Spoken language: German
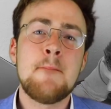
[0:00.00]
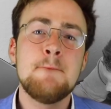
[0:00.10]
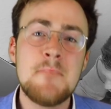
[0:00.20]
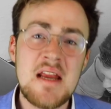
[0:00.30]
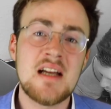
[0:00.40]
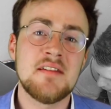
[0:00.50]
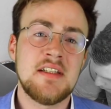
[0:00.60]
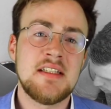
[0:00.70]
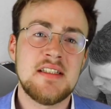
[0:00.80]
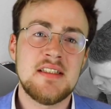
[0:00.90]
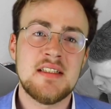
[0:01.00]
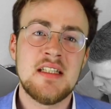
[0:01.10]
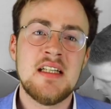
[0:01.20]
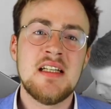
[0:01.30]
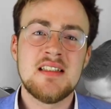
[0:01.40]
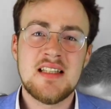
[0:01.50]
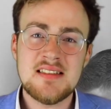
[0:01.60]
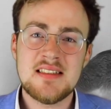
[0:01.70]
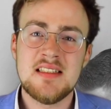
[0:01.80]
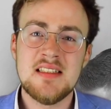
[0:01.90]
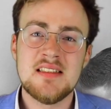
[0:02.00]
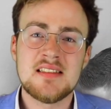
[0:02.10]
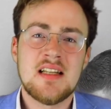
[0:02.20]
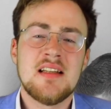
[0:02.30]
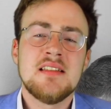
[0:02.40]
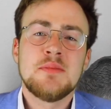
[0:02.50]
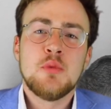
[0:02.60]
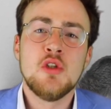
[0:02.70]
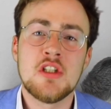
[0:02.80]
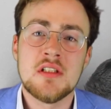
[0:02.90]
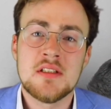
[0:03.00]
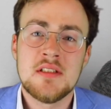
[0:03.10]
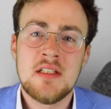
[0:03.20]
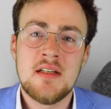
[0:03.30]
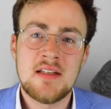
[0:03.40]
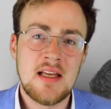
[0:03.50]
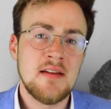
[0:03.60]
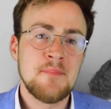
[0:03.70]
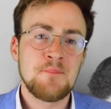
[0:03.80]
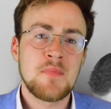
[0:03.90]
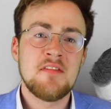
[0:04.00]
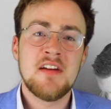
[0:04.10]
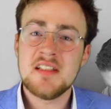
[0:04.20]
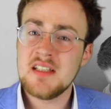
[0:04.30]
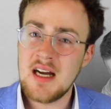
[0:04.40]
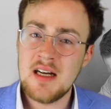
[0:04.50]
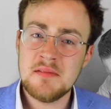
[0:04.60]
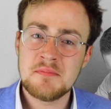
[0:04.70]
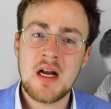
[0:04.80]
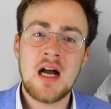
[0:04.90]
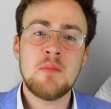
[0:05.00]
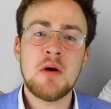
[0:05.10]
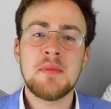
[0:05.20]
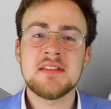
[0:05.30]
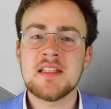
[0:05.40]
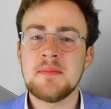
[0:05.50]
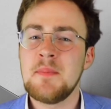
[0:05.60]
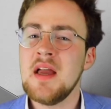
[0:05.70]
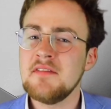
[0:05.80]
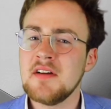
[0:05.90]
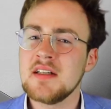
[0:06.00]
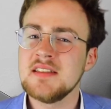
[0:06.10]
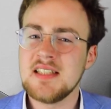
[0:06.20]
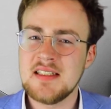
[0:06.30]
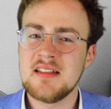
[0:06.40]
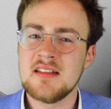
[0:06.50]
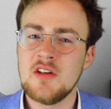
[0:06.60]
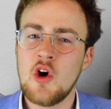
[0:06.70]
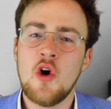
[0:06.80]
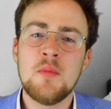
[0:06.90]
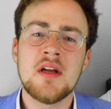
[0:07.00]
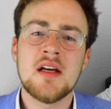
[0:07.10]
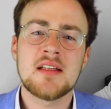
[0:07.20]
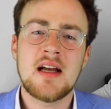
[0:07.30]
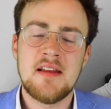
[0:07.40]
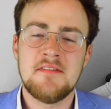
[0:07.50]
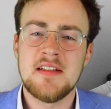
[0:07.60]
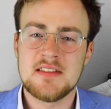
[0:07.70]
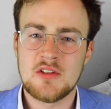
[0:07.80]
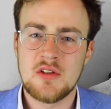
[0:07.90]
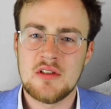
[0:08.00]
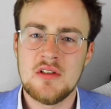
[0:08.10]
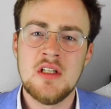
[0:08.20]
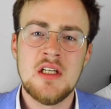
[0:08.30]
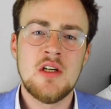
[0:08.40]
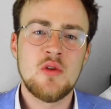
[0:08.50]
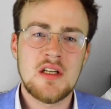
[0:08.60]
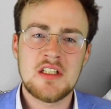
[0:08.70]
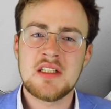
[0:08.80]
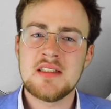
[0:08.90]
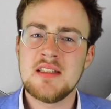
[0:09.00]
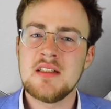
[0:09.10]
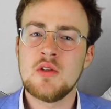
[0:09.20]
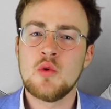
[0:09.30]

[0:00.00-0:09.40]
mega wichtig. Das hier ist allerdings Bullshit. Denn Fette ja, aber besser mehrfach gesättigte Omega-3-Fettsäuren. Und anstatt den